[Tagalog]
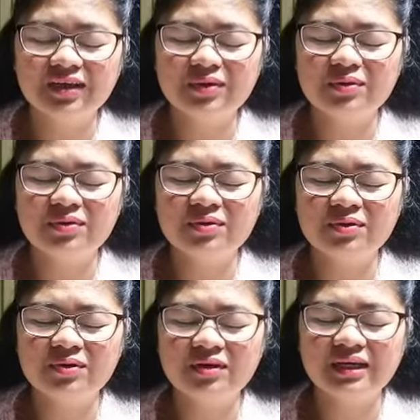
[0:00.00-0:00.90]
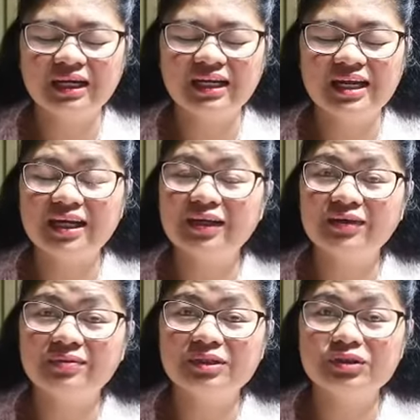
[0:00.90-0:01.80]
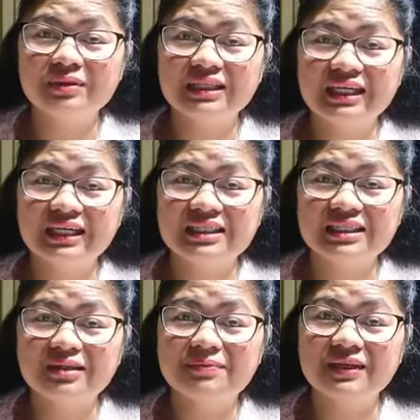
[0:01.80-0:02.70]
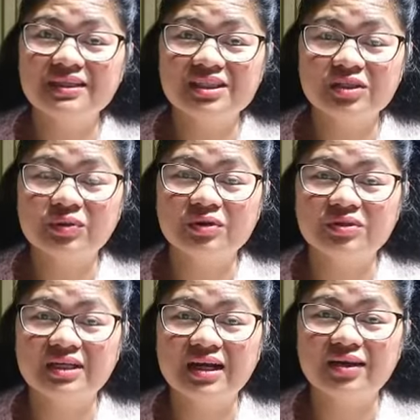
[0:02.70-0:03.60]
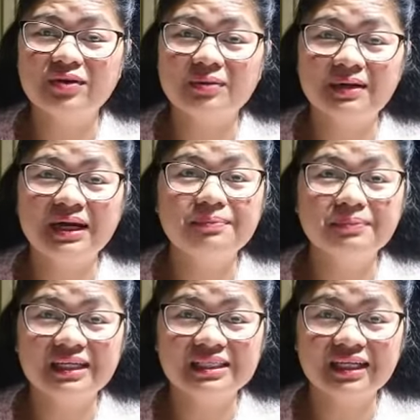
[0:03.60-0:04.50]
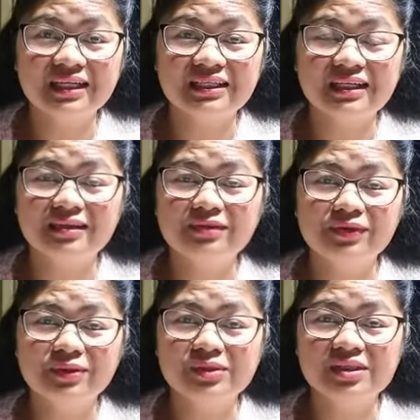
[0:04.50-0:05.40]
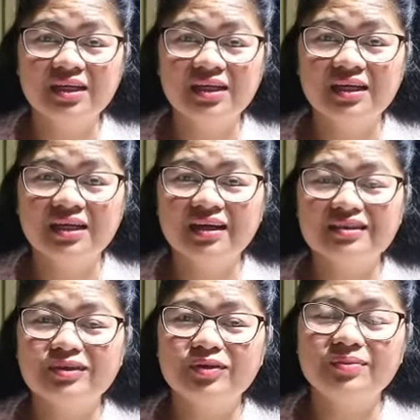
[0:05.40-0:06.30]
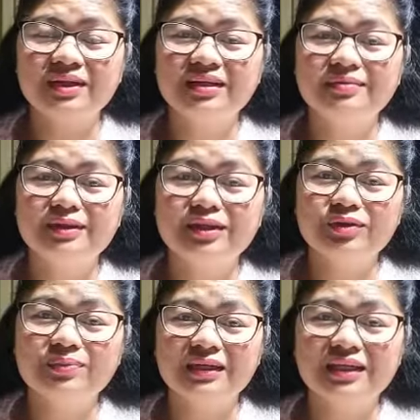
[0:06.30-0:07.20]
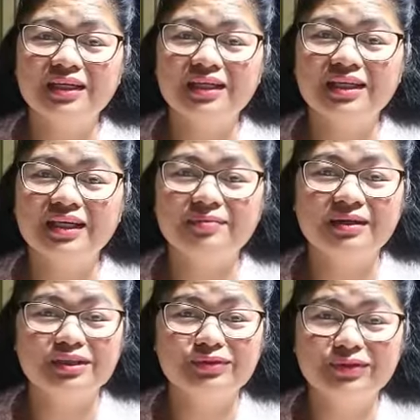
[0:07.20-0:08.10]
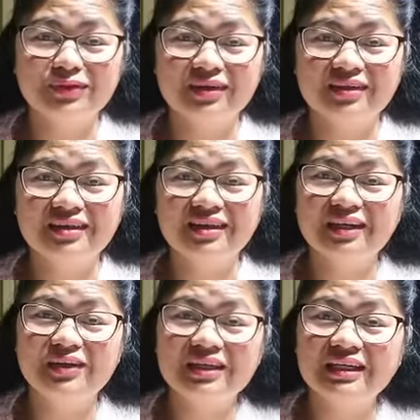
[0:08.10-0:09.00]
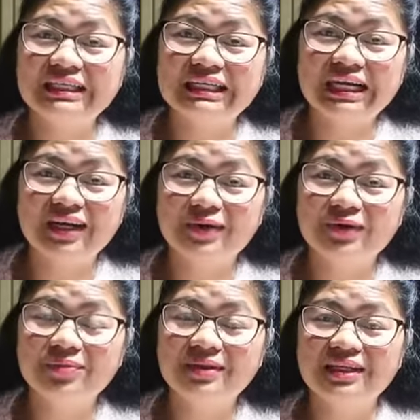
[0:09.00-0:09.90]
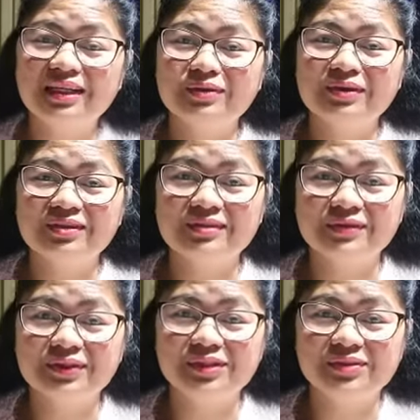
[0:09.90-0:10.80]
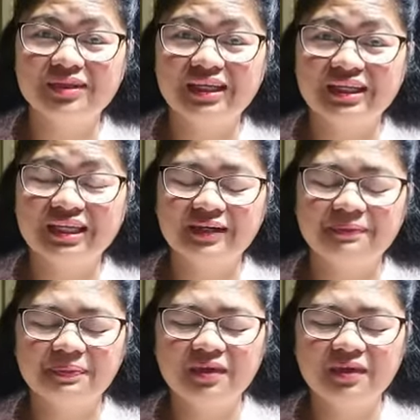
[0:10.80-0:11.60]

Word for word: Yung kakilala ko, medyo matagal kasi depende sa sitwasyon nga. Yung iba, ang bilis lang na divorce. Kasi normal lang naman dito pag hindi na talaga magkasundo. Nag, ganun ang ginagawa. Normal dito yung divorce, yung ganyan.